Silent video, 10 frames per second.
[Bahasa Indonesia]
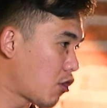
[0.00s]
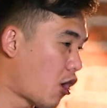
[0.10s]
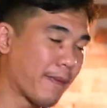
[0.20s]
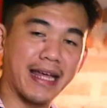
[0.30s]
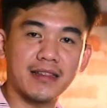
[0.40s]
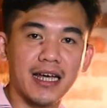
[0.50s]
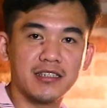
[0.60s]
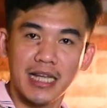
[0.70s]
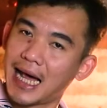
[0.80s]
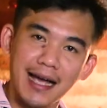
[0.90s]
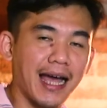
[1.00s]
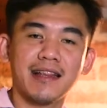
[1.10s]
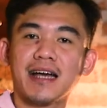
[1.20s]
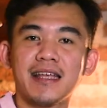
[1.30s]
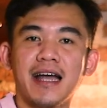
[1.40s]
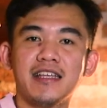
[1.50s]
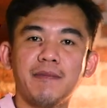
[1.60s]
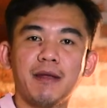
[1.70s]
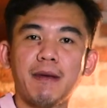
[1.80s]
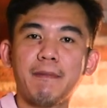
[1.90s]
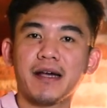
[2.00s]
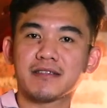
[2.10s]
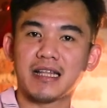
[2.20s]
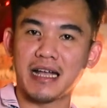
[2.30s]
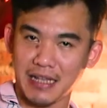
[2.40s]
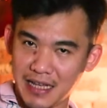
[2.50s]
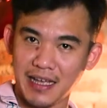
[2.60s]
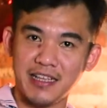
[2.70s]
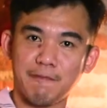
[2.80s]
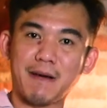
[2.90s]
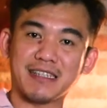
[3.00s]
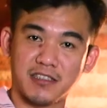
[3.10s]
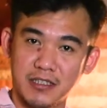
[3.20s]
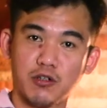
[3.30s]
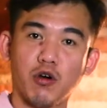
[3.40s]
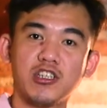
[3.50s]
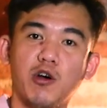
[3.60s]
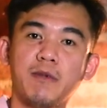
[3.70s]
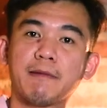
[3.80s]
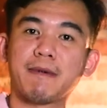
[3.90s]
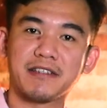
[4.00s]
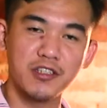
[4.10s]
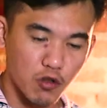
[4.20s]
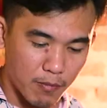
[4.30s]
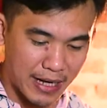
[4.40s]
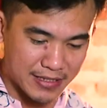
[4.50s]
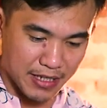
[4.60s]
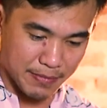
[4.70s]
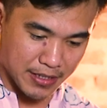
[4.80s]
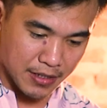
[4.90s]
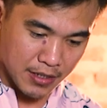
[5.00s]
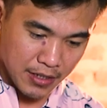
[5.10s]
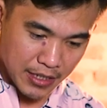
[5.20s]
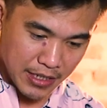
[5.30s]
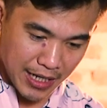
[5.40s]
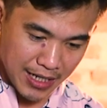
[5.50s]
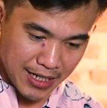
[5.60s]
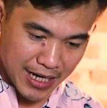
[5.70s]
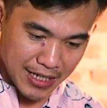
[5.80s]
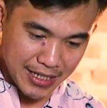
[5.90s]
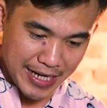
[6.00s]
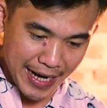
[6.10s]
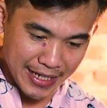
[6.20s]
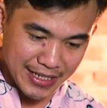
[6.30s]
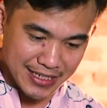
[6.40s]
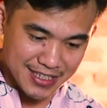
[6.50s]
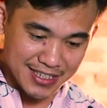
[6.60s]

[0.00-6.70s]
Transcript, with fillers: komentar silakan nanya aja men bebas. Nanya aja pasti gue jawab dan pasti gue baca men. Ini ada dari Denny